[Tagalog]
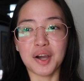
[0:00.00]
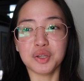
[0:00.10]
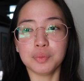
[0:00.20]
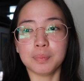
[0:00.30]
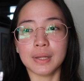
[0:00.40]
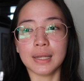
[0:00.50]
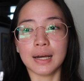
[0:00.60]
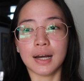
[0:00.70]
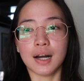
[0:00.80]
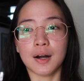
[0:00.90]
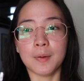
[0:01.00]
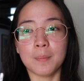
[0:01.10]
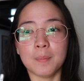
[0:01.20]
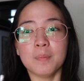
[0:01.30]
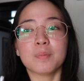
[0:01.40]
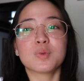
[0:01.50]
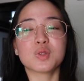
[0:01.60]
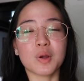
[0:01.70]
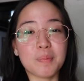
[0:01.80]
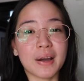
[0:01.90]
ayun pala, um, gusto
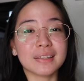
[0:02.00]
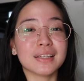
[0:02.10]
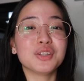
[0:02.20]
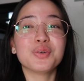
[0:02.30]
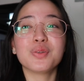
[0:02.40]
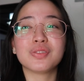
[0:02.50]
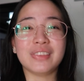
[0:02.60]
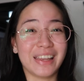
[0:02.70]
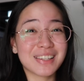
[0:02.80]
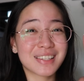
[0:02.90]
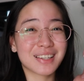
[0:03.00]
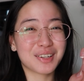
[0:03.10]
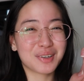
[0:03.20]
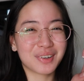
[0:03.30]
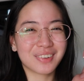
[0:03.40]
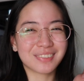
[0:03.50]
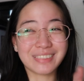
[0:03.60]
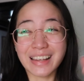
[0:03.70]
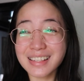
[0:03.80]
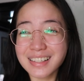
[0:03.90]
ko ipakita yung desk.
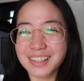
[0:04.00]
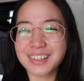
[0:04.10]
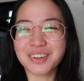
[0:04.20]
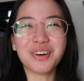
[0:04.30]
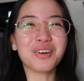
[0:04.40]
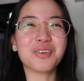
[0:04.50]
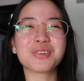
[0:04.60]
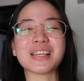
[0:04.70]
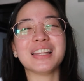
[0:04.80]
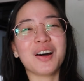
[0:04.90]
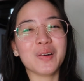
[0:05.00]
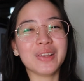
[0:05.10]
Desk ko kung saan ako